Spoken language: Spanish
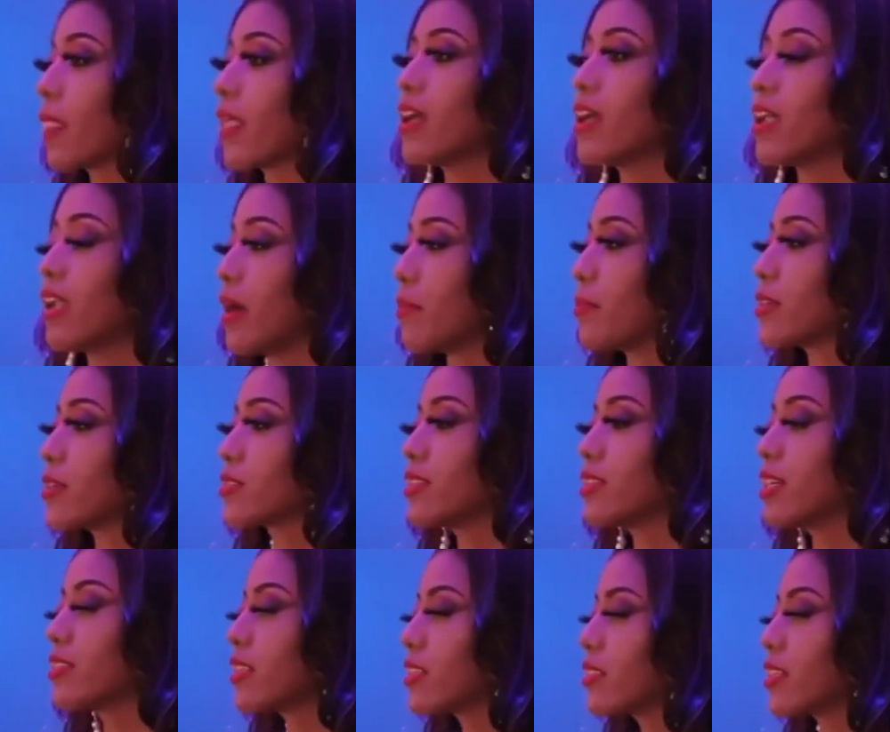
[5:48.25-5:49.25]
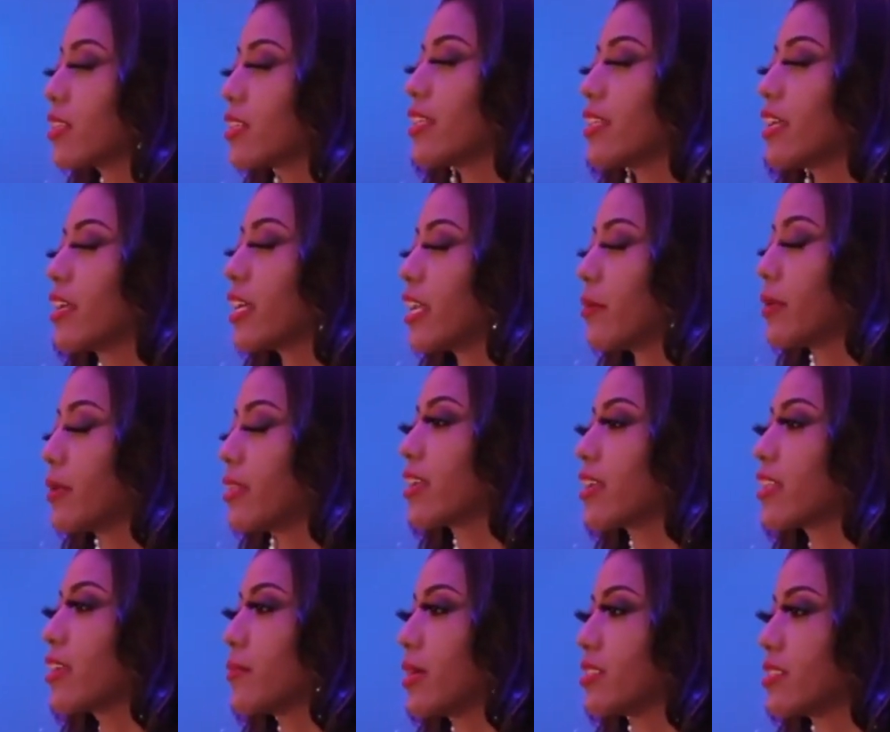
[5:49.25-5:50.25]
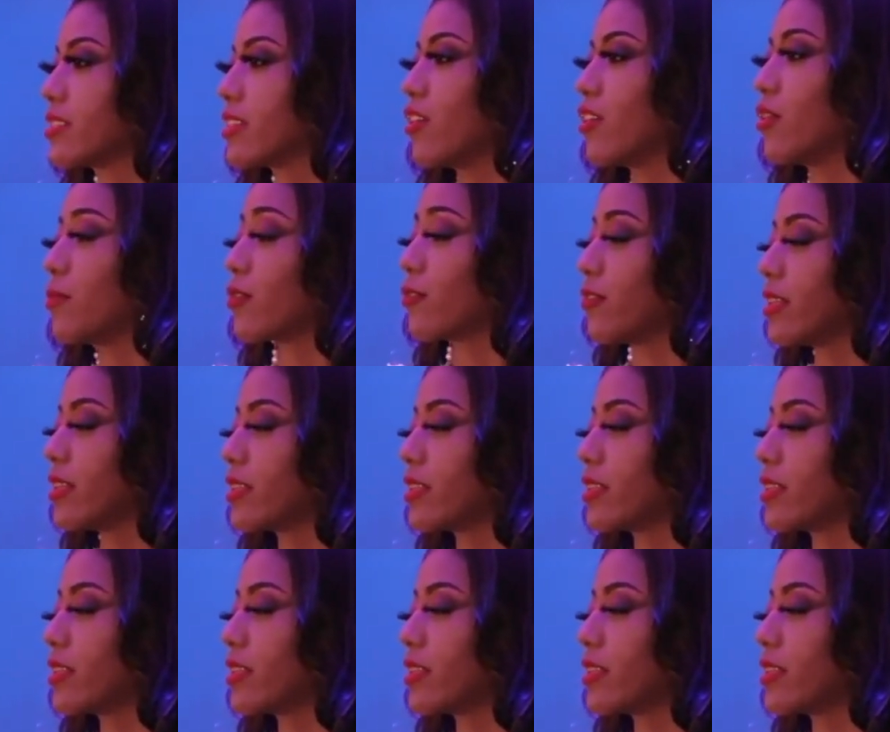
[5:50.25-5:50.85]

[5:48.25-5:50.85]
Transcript: que alguna vez se han sentido inseguras, que alguna